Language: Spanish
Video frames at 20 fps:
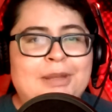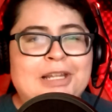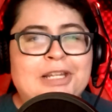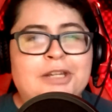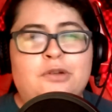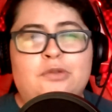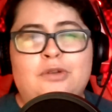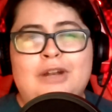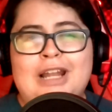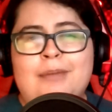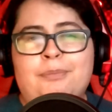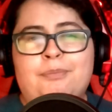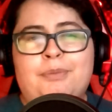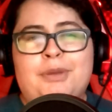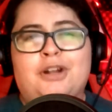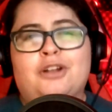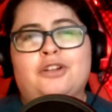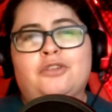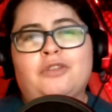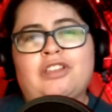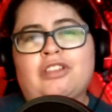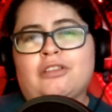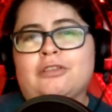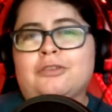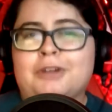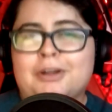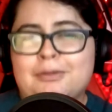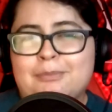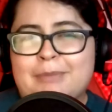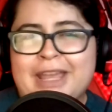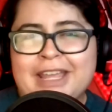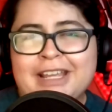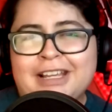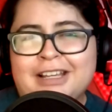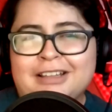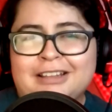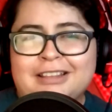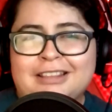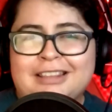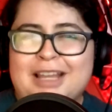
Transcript: película, pero no es un remake,